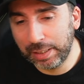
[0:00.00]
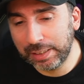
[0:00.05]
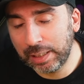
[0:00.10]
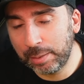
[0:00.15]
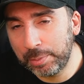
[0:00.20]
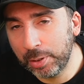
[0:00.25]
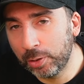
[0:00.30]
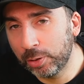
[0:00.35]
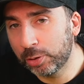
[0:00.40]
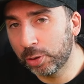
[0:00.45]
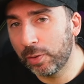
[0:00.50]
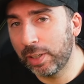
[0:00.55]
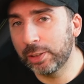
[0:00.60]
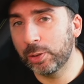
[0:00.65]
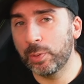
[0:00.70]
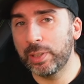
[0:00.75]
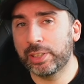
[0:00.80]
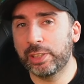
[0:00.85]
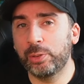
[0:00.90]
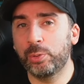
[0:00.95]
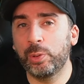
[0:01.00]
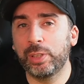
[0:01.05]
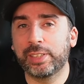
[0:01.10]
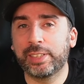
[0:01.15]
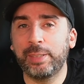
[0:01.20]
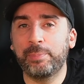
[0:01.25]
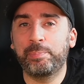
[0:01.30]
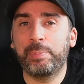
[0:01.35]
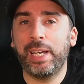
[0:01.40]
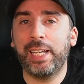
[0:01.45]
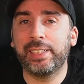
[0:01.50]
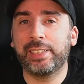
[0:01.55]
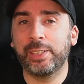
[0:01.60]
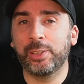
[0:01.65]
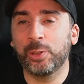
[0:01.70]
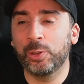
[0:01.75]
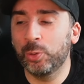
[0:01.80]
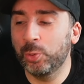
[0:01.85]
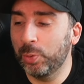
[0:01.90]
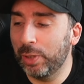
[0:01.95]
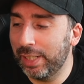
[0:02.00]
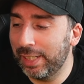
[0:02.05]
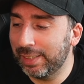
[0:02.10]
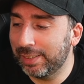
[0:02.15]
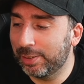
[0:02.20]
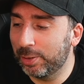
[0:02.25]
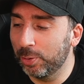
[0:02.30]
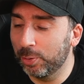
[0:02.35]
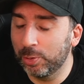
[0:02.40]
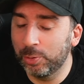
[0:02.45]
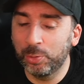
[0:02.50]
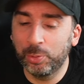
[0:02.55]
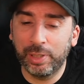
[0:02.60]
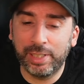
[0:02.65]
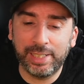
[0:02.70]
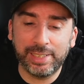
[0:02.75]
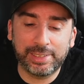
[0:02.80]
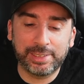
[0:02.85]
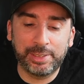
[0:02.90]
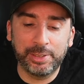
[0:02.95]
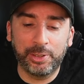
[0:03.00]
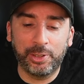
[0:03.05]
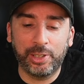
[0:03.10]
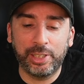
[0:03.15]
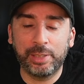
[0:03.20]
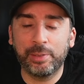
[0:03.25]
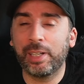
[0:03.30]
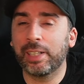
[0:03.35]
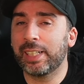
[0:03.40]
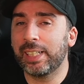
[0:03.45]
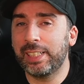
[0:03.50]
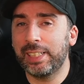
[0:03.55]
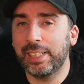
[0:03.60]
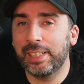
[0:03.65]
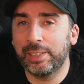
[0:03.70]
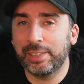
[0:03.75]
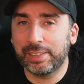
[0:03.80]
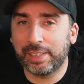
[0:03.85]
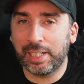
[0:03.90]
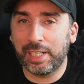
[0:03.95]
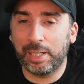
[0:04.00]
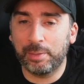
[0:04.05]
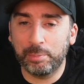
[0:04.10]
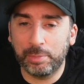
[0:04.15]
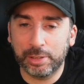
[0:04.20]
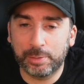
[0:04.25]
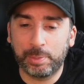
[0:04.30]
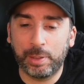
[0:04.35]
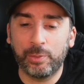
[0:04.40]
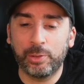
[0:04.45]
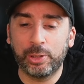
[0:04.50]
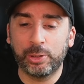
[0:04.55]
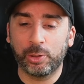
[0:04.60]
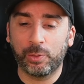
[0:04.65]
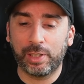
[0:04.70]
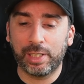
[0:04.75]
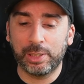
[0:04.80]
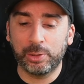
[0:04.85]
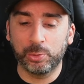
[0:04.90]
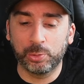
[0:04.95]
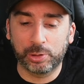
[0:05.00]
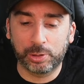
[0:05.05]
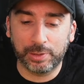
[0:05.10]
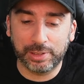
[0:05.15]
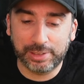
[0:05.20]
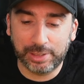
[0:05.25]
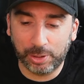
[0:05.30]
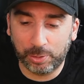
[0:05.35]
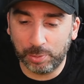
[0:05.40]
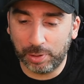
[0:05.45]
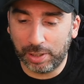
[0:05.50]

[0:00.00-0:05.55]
pratica abbiamo trovato questi due schippetti con due, con due reazioni, ma carine entrambe. Speriamo di trovarle tutte queste